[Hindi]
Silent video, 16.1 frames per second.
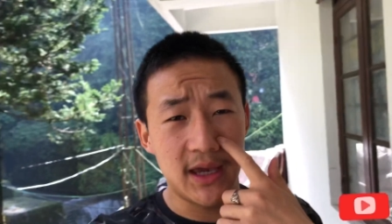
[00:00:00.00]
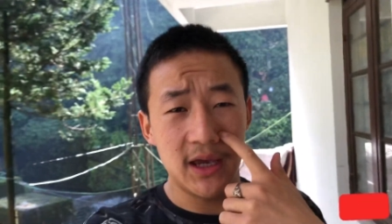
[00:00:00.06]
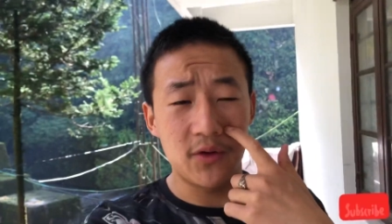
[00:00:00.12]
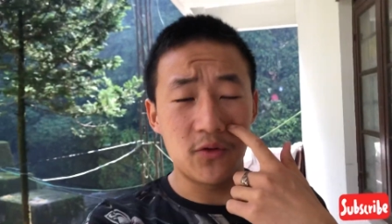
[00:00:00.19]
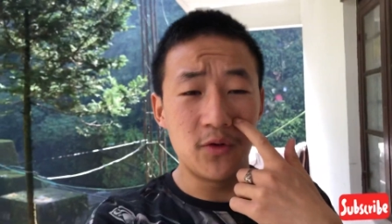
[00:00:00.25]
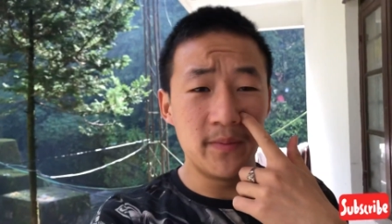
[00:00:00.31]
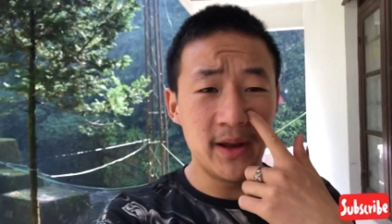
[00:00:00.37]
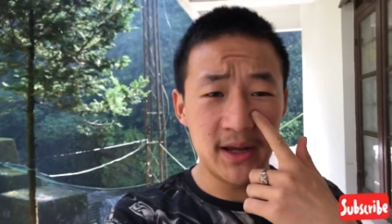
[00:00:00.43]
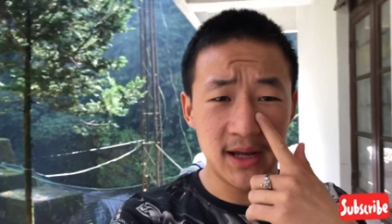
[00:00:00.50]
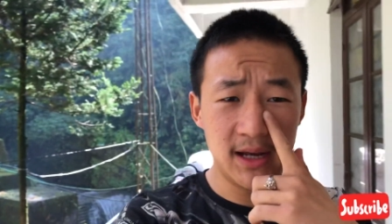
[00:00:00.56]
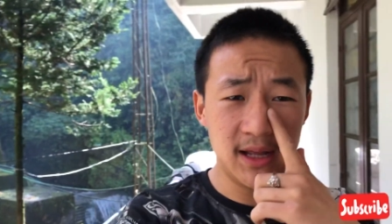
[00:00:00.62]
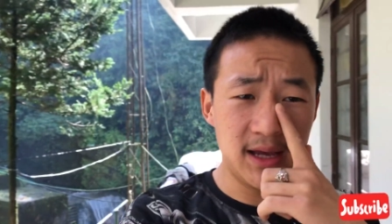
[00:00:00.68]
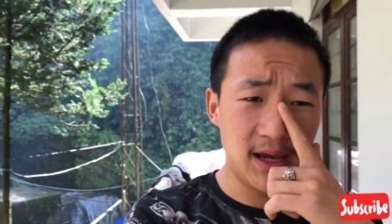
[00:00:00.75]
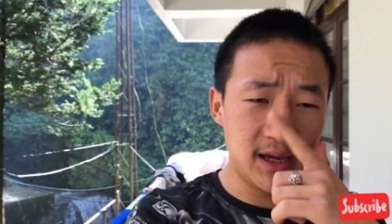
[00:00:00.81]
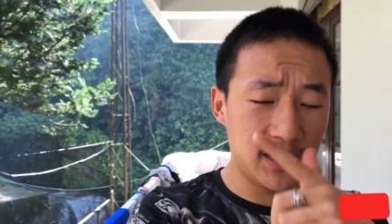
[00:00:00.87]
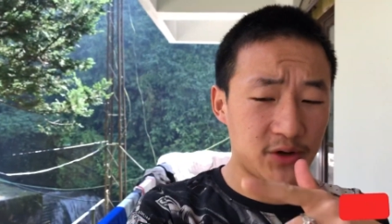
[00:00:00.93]
है घूमने के
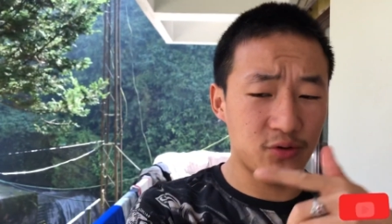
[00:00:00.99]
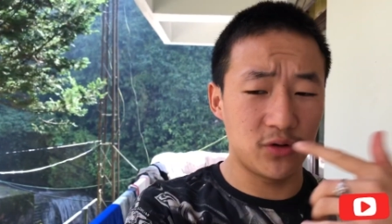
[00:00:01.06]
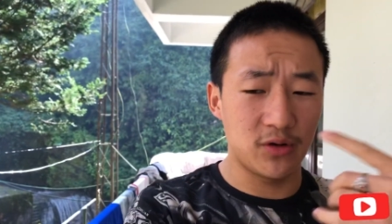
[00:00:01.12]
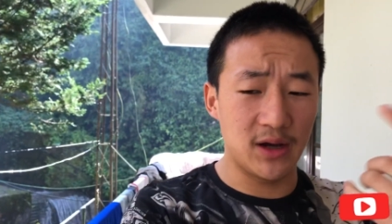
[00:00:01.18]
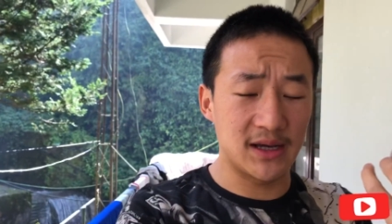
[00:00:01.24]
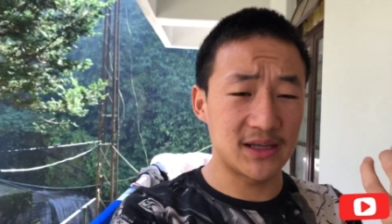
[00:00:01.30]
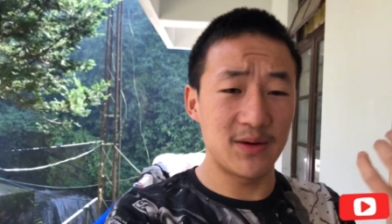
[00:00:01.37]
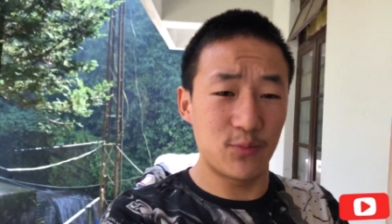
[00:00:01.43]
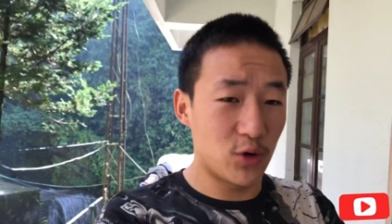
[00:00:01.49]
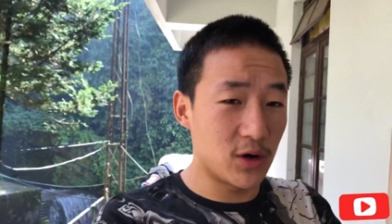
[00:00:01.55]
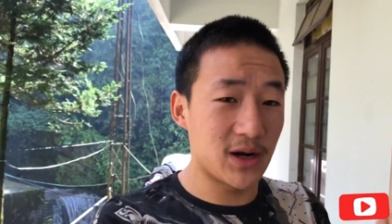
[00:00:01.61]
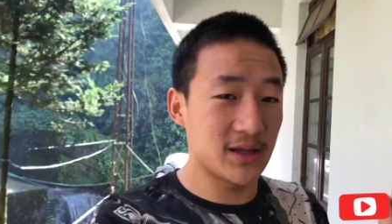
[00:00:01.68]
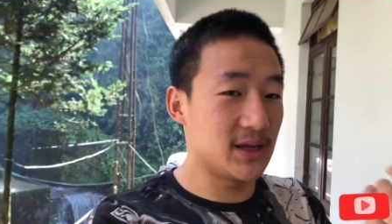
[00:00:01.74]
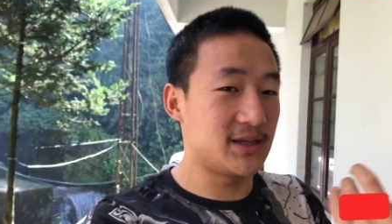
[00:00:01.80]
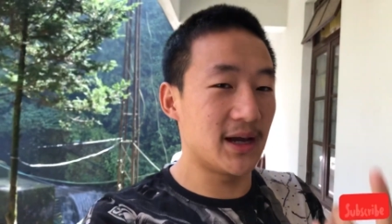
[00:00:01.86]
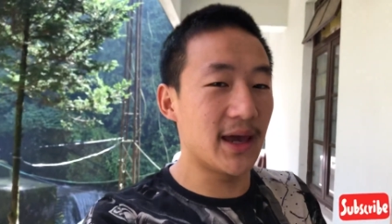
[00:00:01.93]
लिए एक तो ऐसा ही बोल रहा
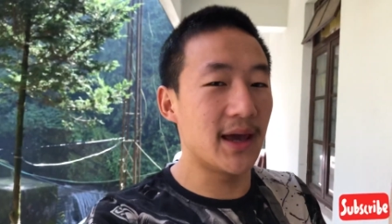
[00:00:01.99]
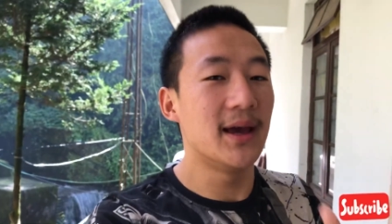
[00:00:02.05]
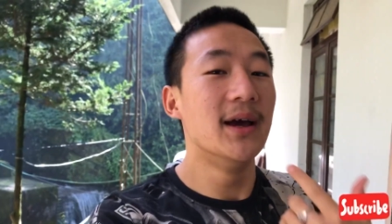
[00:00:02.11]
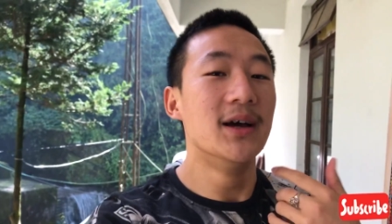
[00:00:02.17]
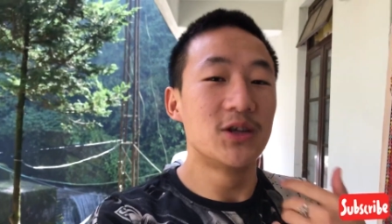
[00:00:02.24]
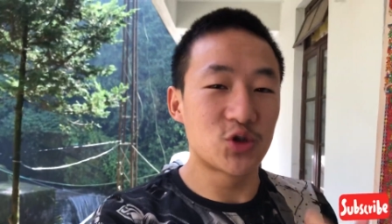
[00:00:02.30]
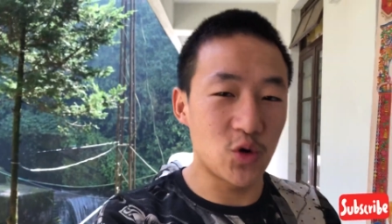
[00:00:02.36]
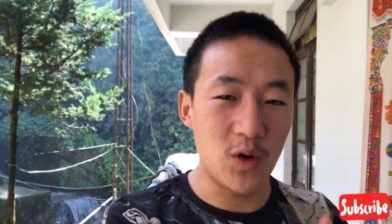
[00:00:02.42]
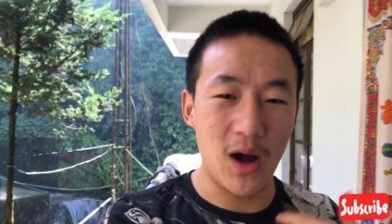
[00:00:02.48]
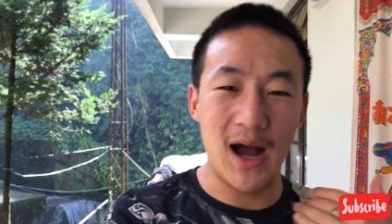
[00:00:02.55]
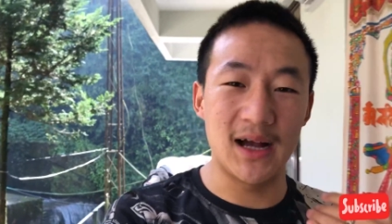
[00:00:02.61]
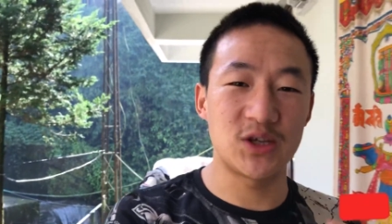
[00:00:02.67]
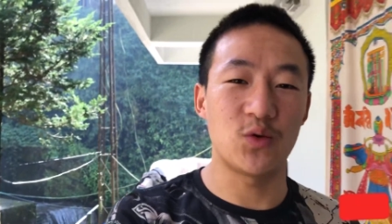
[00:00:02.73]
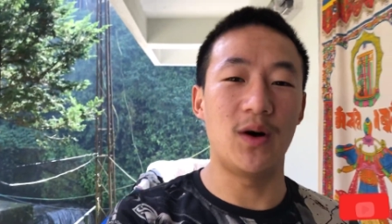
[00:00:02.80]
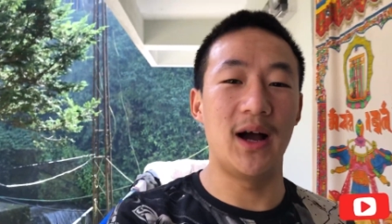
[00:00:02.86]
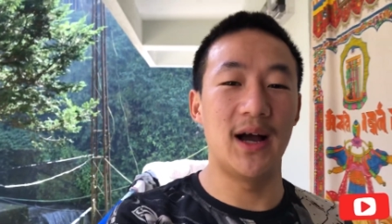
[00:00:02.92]
था जगह सो आज
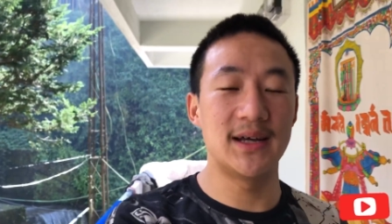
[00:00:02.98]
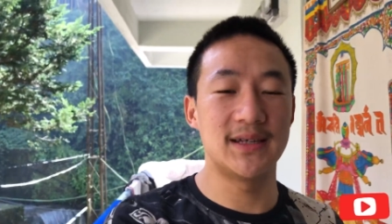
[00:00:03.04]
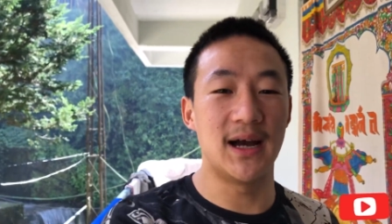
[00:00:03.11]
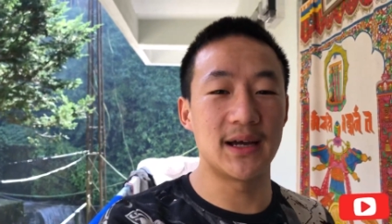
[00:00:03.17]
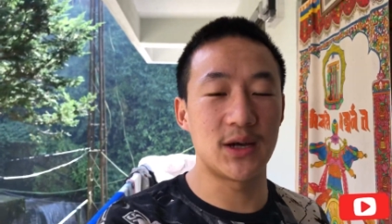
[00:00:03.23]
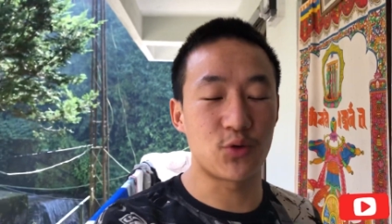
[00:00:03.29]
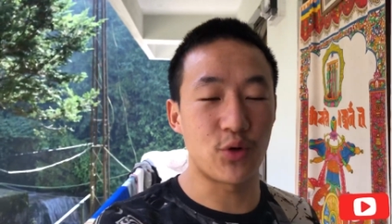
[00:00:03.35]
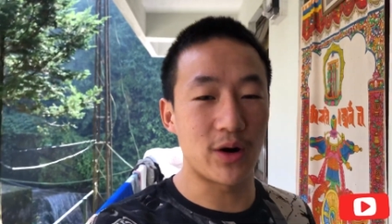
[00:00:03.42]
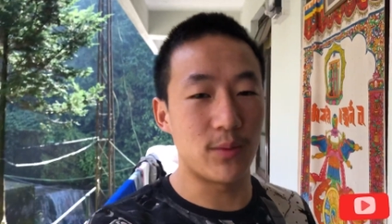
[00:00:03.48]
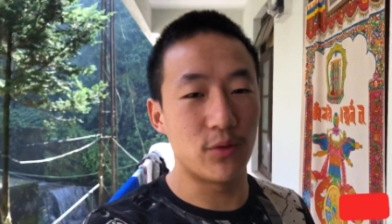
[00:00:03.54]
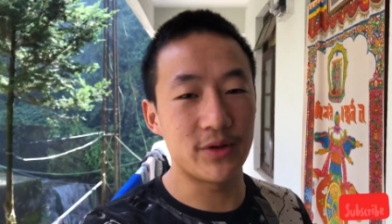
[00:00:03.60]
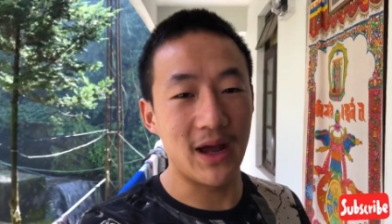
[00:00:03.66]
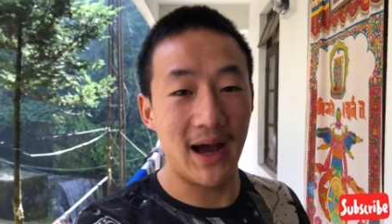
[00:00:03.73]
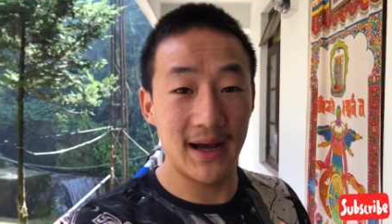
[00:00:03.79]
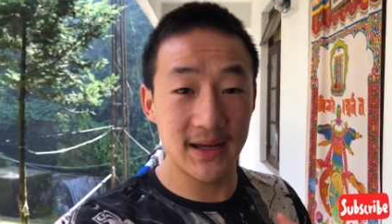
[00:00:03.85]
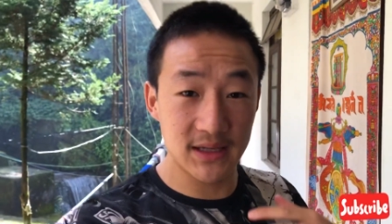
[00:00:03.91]
वहाँ जाके थोड़ा बहुत
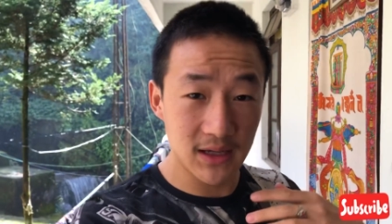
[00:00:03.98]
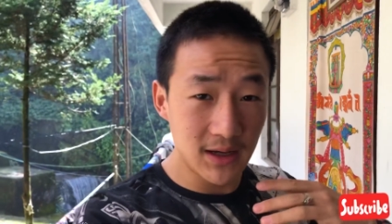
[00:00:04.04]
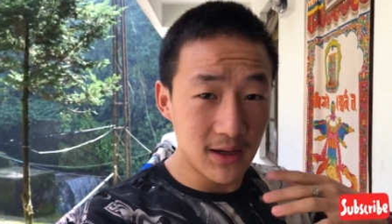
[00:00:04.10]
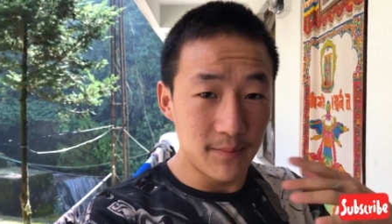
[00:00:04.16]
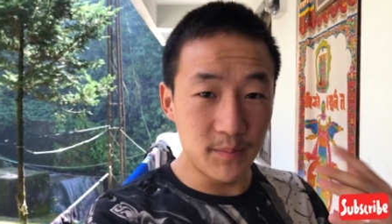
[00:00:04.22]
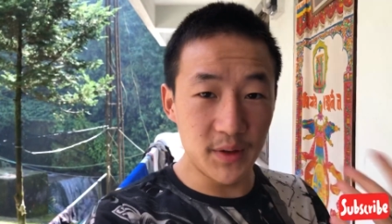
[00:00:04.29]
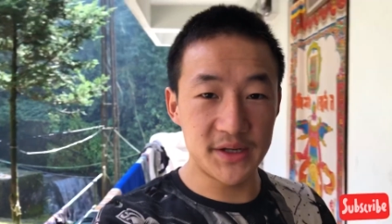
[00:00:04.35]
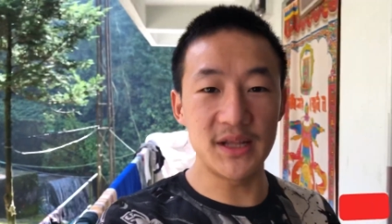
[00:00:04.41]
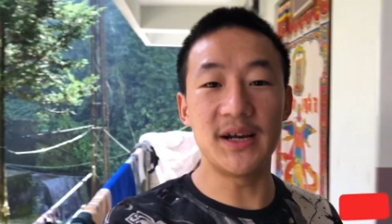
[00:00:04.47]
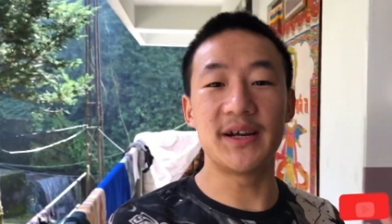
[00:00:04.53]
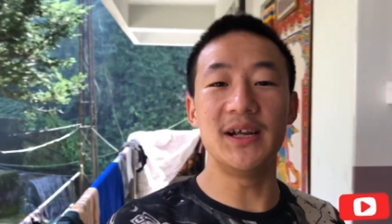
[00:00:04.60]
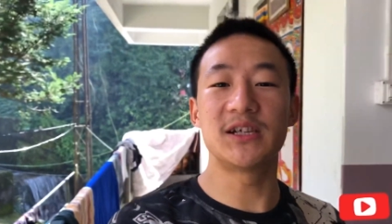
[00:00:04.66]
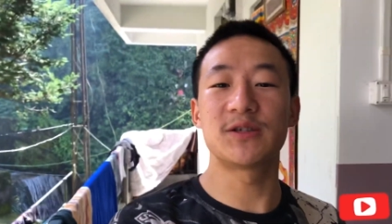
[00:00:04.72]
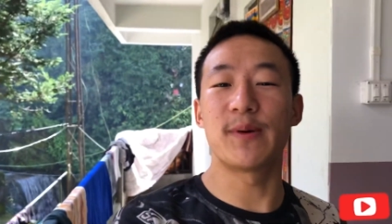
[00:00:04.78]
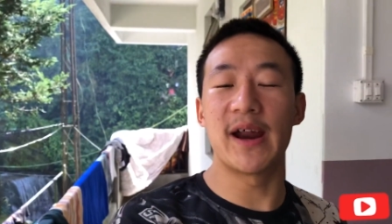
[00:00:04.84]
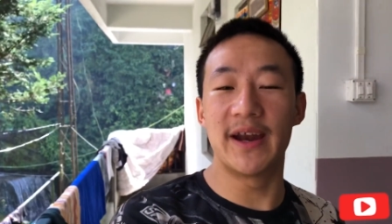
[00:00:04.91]
आज बेसिकली
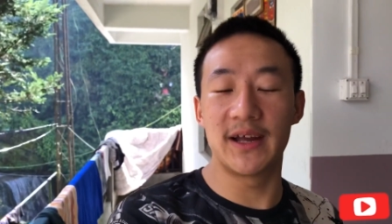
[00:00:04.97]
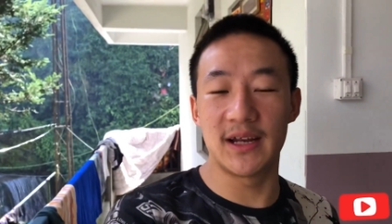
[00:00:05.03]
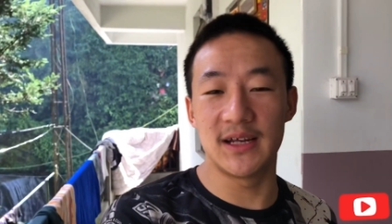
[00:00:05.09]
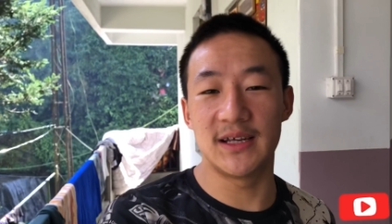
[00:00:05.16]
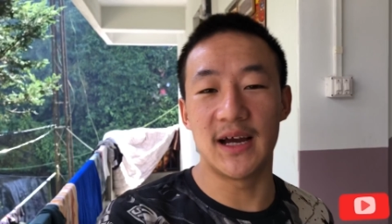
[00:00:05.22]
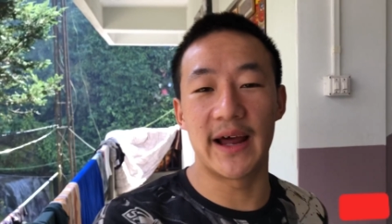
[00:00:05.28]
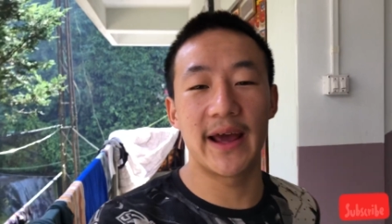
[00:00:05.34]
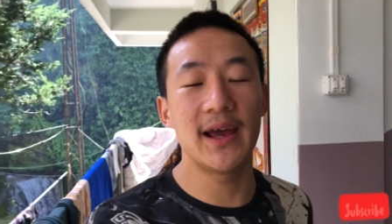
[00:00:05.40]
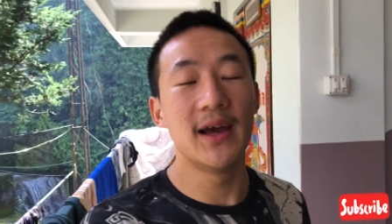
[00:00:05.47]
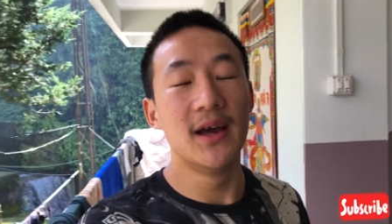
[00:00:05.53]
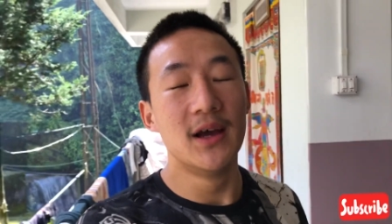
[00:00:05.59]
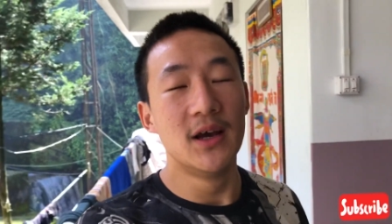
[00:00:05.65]
रील्स बनाने के लिए जा रहा है